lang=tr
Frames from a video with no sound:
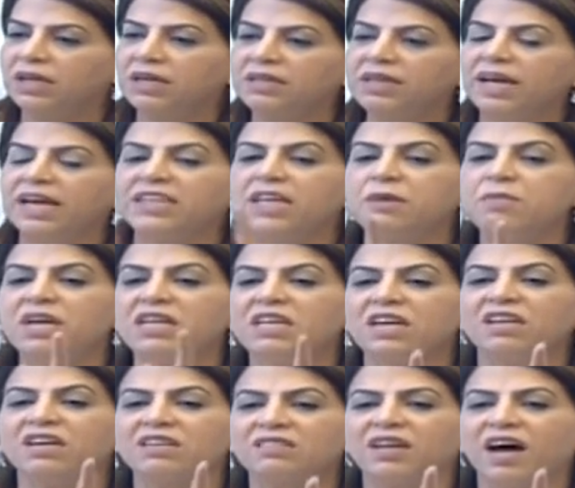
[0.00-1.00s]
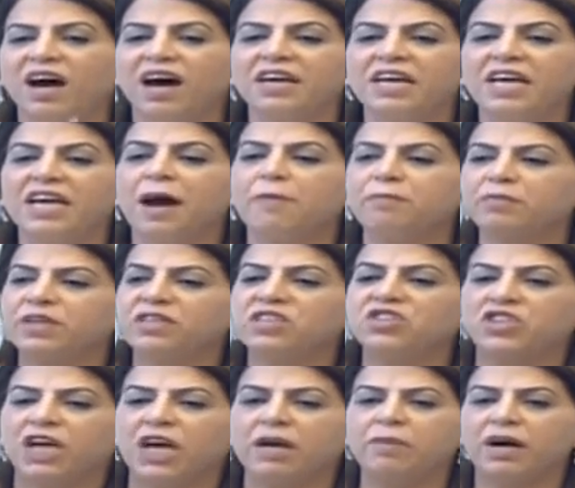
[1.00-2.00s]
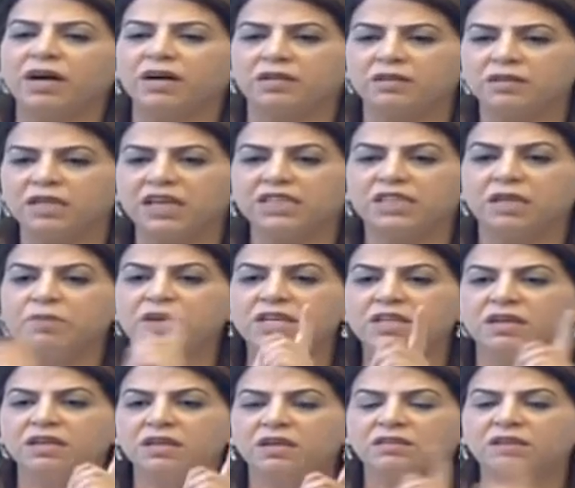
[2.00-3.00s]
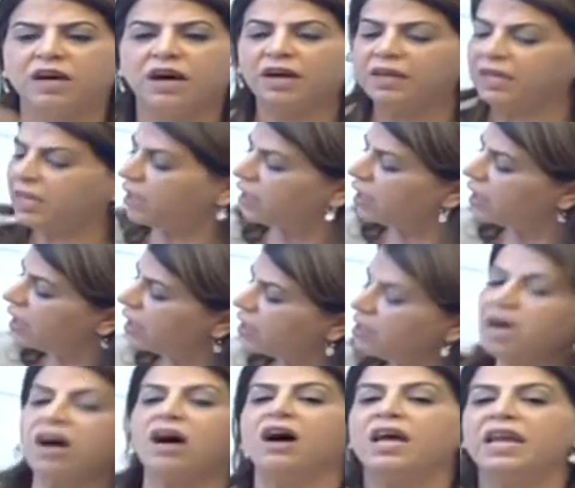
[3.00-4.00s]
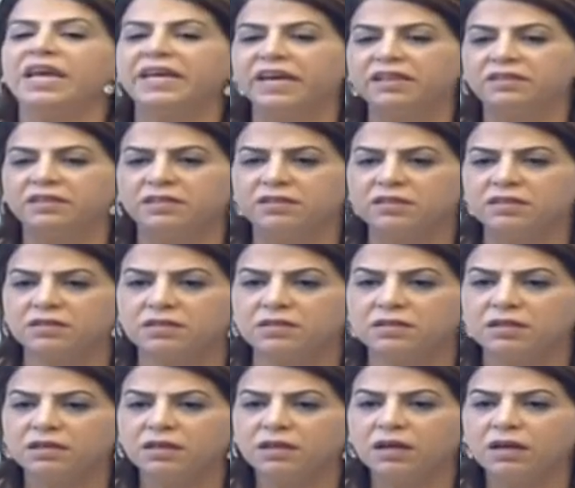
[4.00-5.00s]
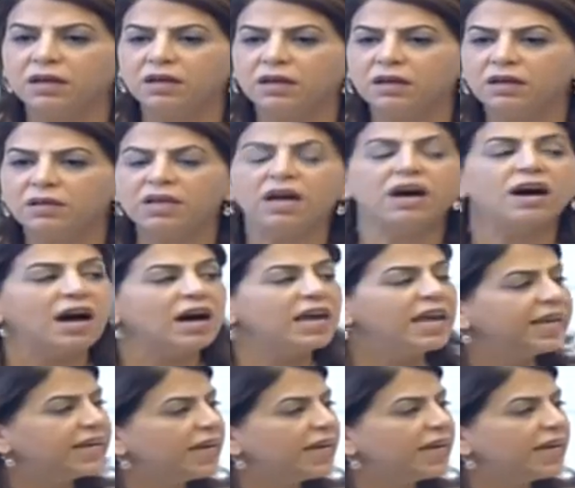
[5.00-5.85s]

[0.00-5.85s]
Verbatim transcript: 7 bin yıllık tarihe yaptığınız şeye bakın. 7 bin yıllık tarihi ne hale getirdiniz? Ne hale